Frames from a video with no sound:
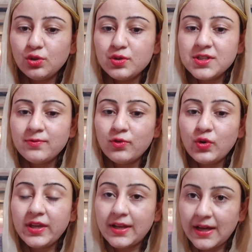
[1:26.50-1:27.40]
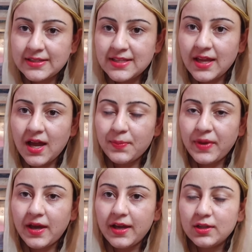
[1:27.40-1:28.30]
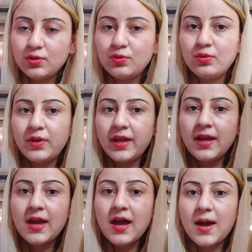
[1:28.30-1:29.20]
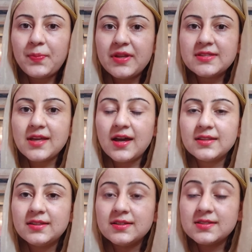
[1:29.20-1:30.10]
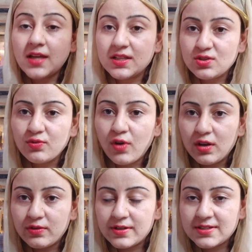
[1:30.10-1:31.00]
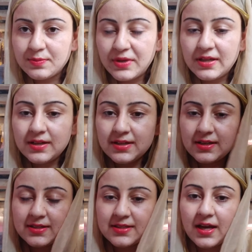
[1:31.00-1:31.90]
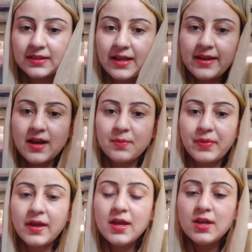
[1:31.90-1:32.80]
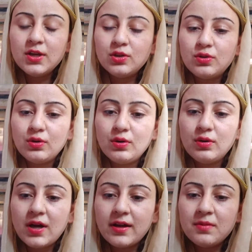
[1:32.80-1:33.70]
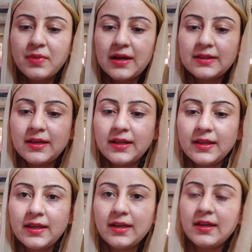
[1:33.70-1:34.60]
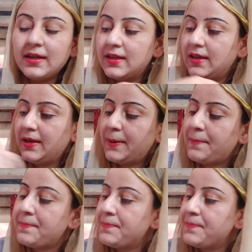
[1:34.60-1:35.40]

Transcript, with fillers: तो जब वो ईरान से यहाँ पे आए तो उन्होंने अपने साथ 700 फॉलोअर्स भी आ, साथ लाए यहाँ पे तो अगर हम बात करेंगे कि